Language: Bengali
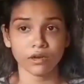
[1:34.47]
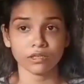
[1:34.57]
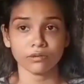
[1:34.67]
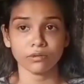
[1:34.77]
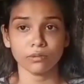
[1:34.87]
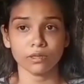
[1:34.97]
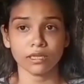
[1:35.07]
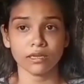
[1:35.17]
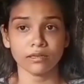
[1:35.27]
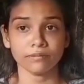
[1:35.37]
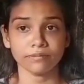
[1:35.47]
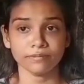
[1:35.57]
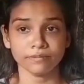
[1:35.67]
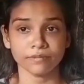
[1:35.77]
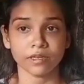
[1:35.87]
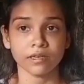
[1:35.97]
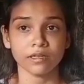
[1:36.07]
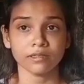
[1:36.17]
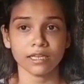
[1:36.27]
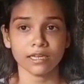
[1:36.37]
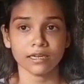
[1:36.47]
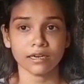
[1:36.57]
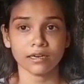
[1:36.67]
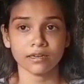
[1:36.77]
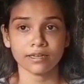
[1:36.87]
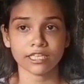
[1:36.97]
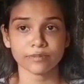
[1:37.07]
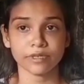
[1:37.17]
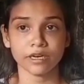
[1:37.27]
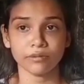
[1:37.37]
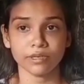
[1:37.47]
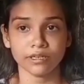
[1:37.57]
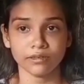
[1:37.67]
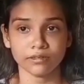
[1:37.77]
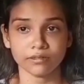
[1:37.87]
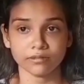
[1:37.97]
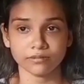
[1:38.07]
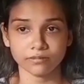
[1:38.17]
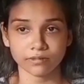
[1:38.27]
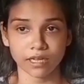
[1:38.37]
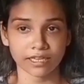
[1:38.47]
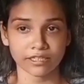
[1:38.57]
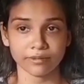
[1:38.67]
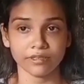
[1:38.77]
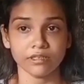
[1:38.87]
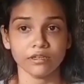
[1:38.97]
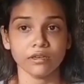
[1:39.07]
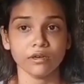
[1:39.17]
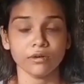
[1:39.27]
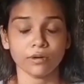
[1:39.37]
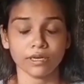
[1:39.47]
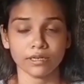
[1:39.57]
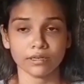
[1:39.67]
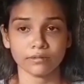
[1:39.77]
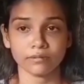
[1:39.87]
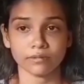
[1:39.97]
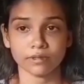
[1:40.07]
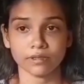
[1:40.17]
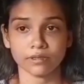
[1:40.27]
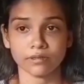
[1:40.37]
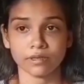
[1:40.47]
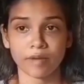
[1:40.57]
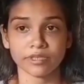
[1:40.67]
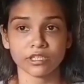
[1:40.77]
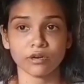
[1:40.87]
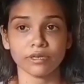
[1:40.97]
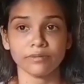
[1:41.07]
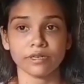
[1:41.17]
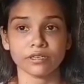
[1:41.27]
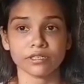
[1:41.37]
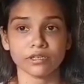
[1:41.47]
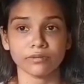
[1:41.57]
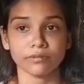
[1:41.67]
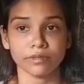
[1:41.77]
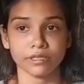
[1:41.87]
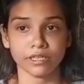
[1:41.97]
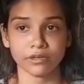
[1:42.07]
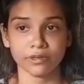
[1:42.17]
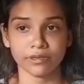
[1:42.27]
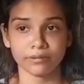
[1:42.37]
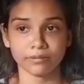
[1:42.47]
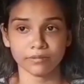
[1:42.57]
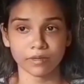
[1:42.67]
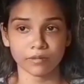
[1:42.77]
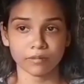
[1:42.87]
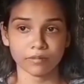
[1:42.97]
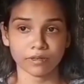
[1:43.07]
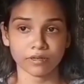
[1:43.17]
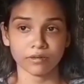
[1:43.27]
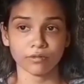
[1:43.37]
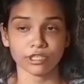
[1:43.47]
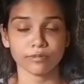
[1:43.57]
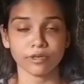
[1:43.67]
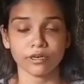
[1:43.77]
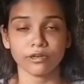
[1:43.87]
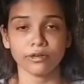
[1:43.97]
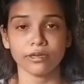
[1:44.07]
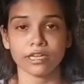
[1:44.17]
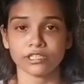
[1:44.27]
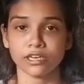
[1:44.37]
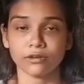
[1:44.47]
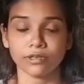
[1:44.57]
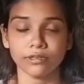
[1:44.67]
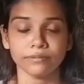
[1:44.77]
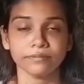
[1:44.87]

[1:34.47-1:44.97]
লকডাউন খুলতে তেলেঙ্গানা এসপি গ্রাউন্ডে হায়দ্রাবাদ ওখানে অ্যামেচার কাবাডি ফেডারেশন অফ ইন্ডিয়ার হয়ে ওয়েস্ট বেঙ্গলের হয়ে ন্যাশনাল করি